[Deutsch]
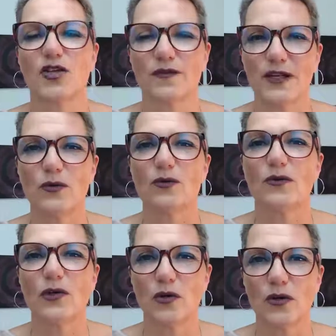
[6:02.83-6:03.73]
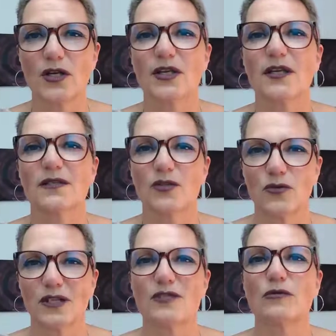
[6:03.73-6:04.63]
Schwingungen, glückliche
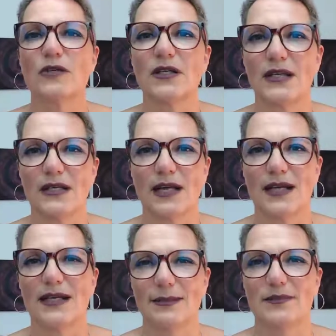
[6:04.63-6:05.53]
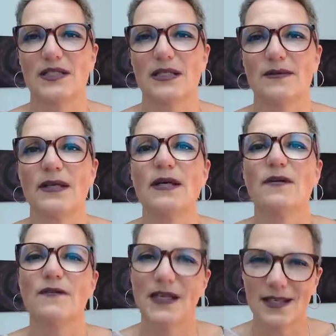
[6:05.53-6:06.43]
Situationen in dein Leben ziehen.
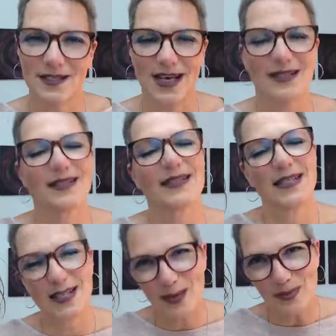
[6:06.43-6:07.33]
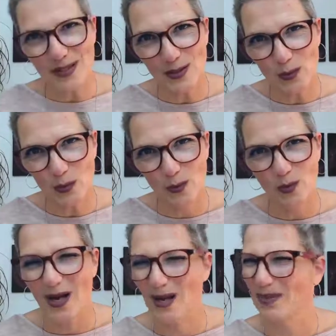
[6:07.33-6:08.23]
Wie gesagt, es ist ein bisschen
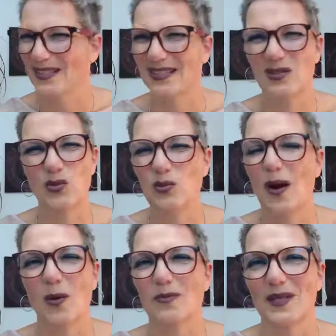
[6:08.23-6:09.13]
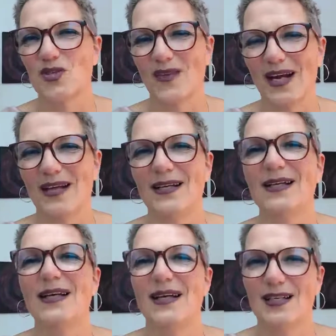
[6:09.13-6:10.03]
Übung, aber es ist überhaupt nicht schwer.
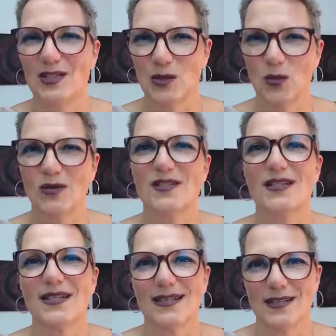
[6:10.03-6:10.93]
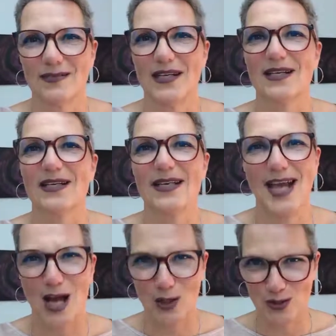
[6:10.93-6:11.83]
Es lohnt sich, es wirklich
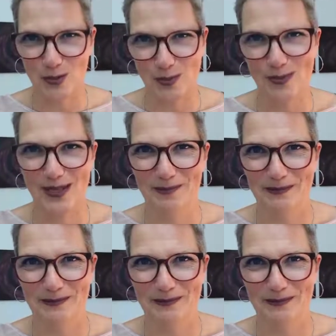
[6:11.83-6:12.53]
auszuprobieren.